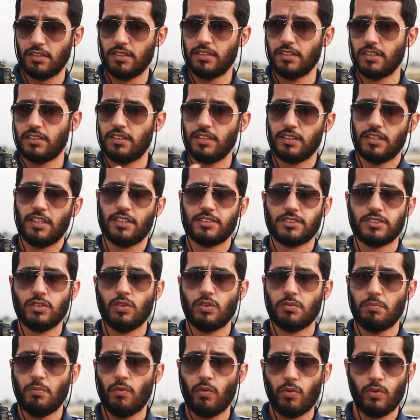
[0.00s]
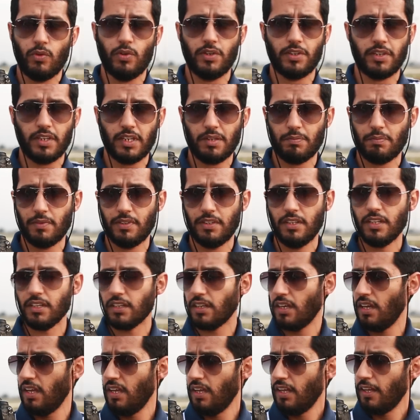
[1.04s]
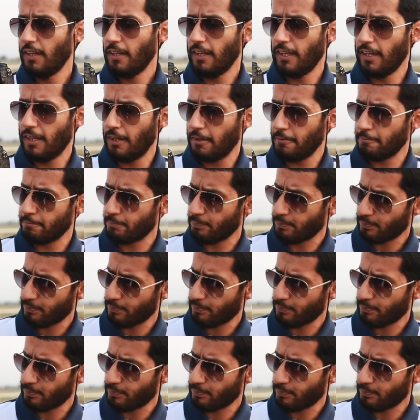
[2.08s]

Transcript: انك تقدر تصور موضوع قريب منك آه،